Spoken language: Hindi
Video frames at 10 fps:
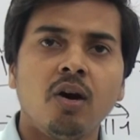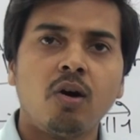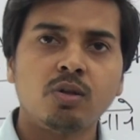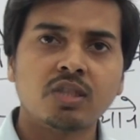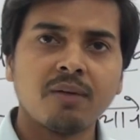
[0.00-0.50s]

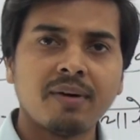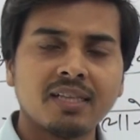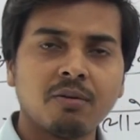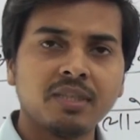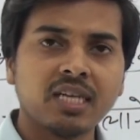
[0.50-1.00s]
और उसके
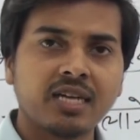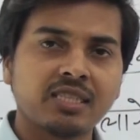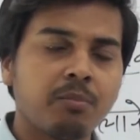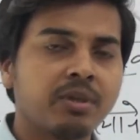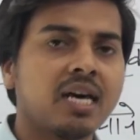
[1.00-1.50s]
बाद हमने जाना
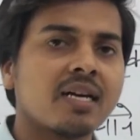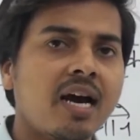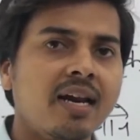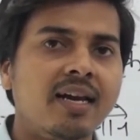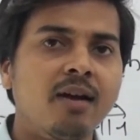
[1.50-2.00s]
संप्रदान
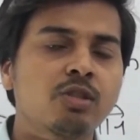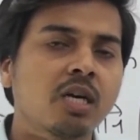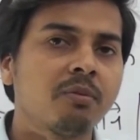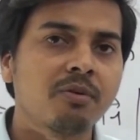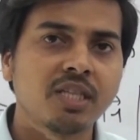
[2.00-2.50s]
कारक है उसका
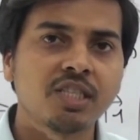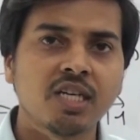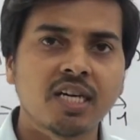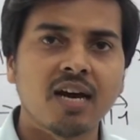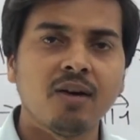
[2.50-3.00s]
व्यक्ति
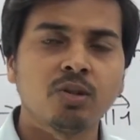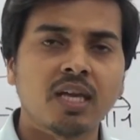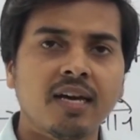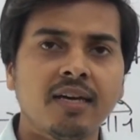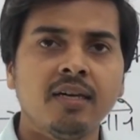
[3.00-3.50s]
चिन्ह क्या
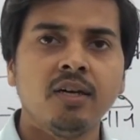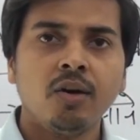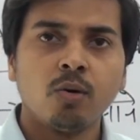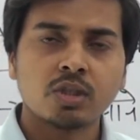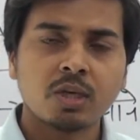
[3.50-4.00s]
होता है
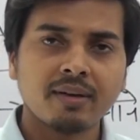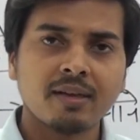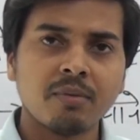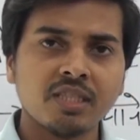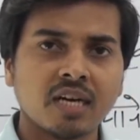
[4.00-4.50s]
उसके बाद
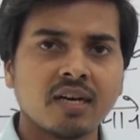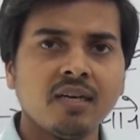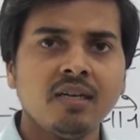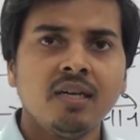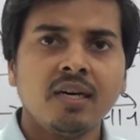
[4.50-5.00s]
हमने जाना
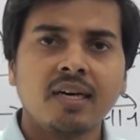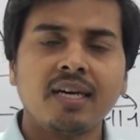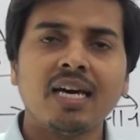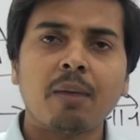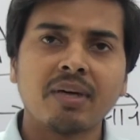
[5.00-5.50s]

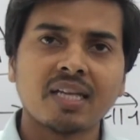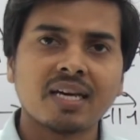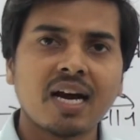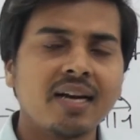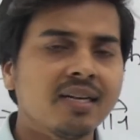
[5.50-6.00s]
कि अपादान
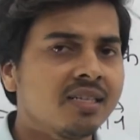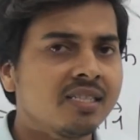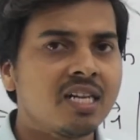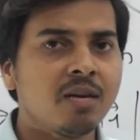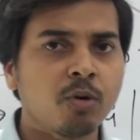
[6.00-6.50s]
कारक
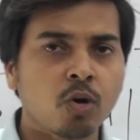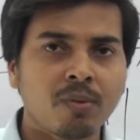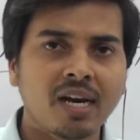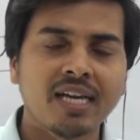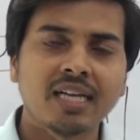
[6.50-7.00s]
किस लिए प्रयोग
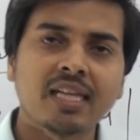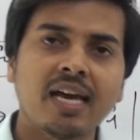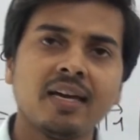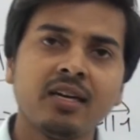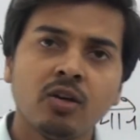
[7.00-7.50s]
में लाया जाता
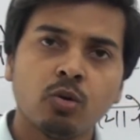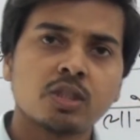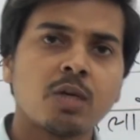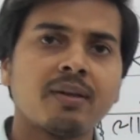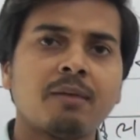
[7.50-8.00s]
है
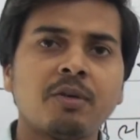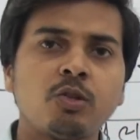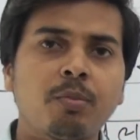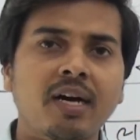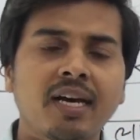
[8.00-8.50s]
उसके बाद हमने
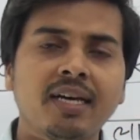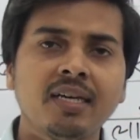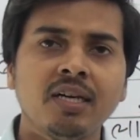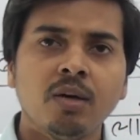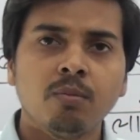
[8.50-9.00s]
जो पढ़ा है
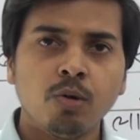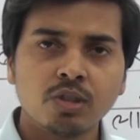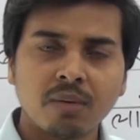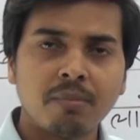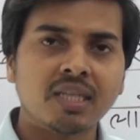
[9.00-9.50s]
वो
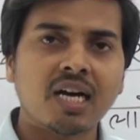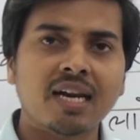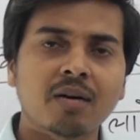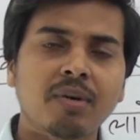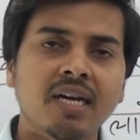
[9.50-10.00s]
संबंध
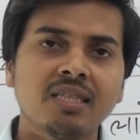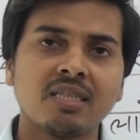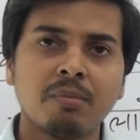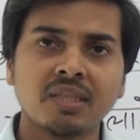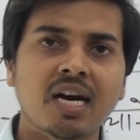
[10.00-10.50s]
कारक पढ़ा
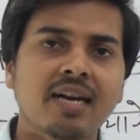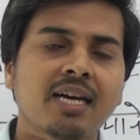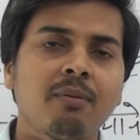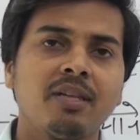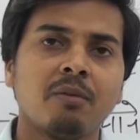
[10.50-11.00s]
संबंध कारक
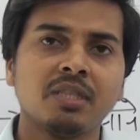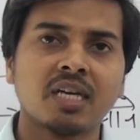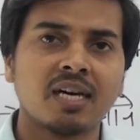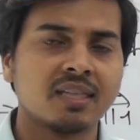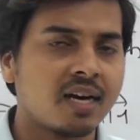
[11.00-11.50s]
के बाद हमने
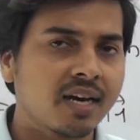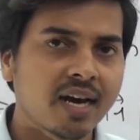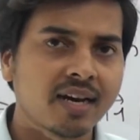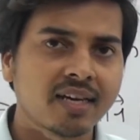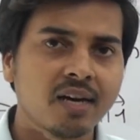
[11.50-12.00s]
जाना अधिकरण
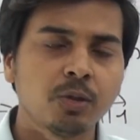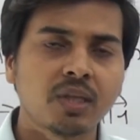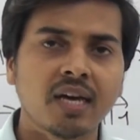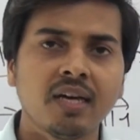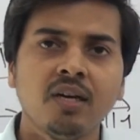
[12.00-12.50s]
कारक क्या
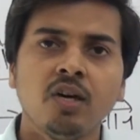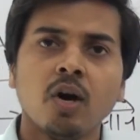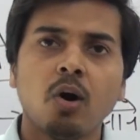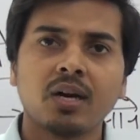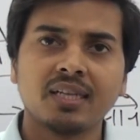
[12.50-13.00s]
होता है
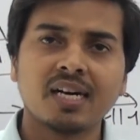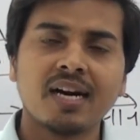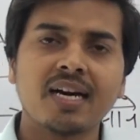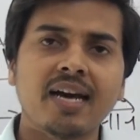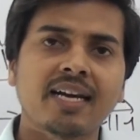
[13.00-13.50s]
और
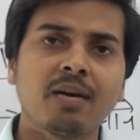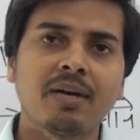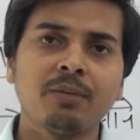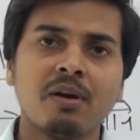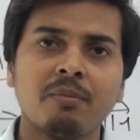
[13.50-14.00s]
अधिकरण कारक के
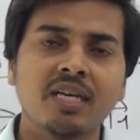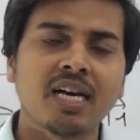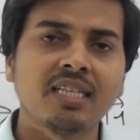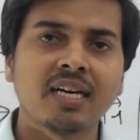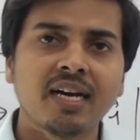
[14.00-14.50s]
बाद में हमने
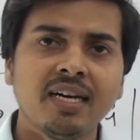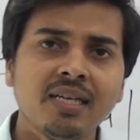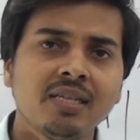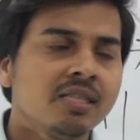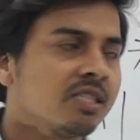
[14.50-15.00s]
क्या जाना है
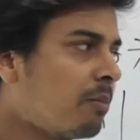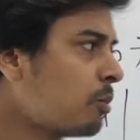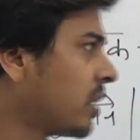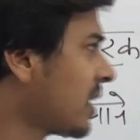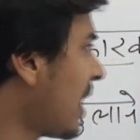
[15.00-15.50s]

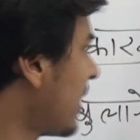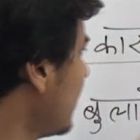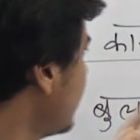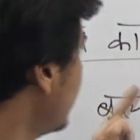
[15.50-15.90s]
संबोधन कारक